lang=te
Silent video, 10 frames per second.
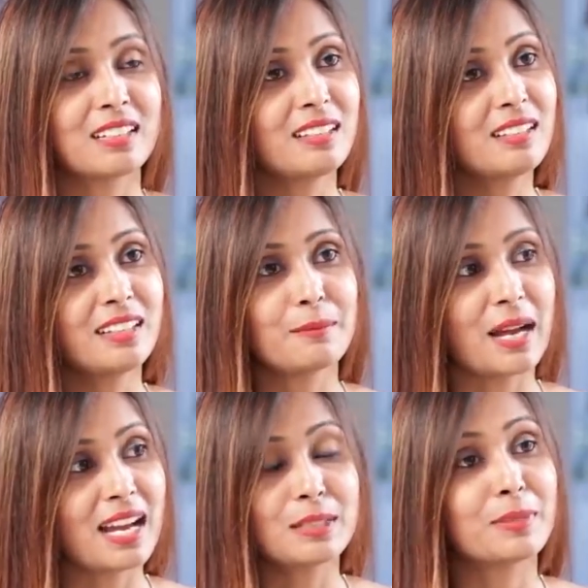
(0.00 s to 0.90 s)
అట్లా నేను
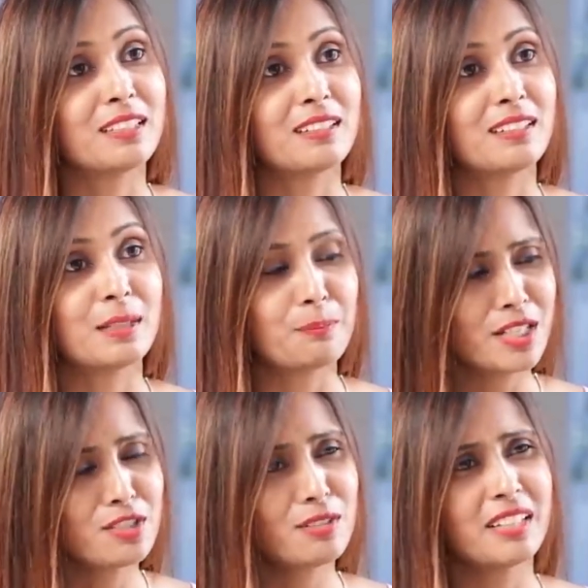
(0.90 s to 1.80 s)
బాగా దెబ్బతిన్నా
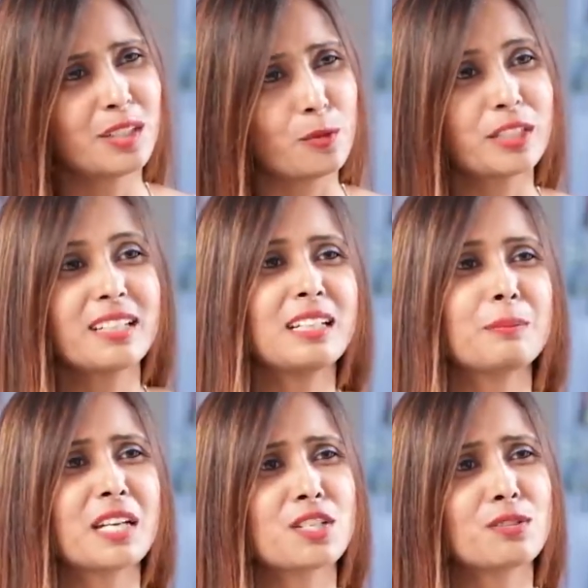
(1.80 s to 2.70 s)
డిప్రెషన్లో అంటే టోటల్లీ
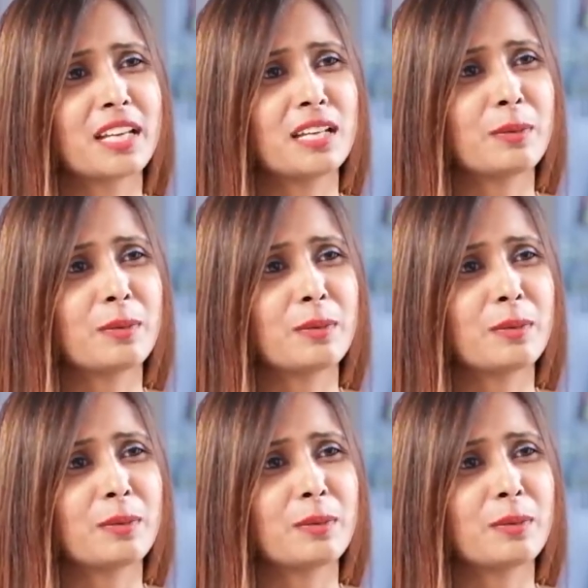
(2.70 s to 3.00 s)
డిప్రెషన్లోకి